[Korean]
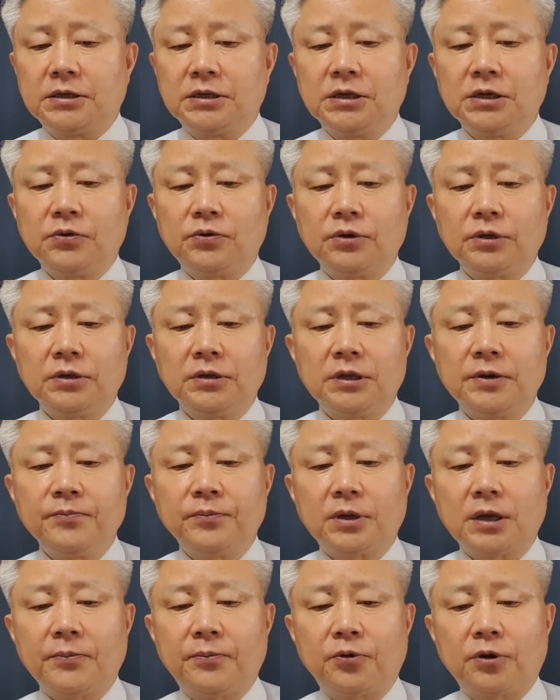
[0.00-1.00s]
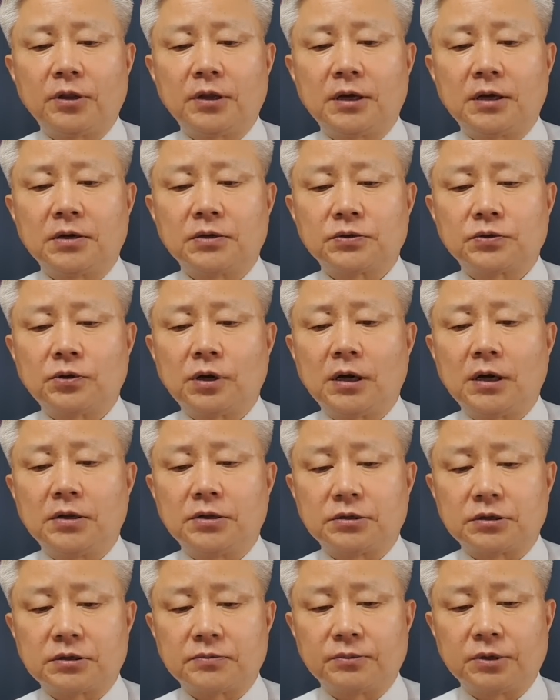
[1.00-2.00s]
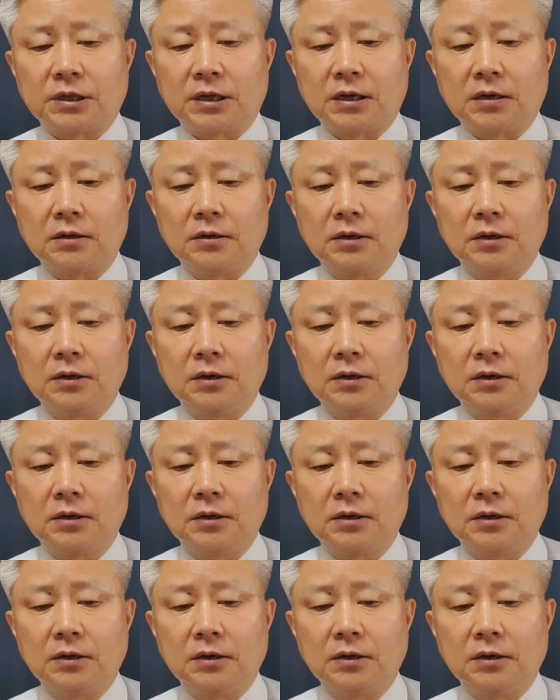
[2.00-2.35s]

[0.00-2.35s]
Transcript: 2억 원 넘게 불어난 것으로 알려졌습니다.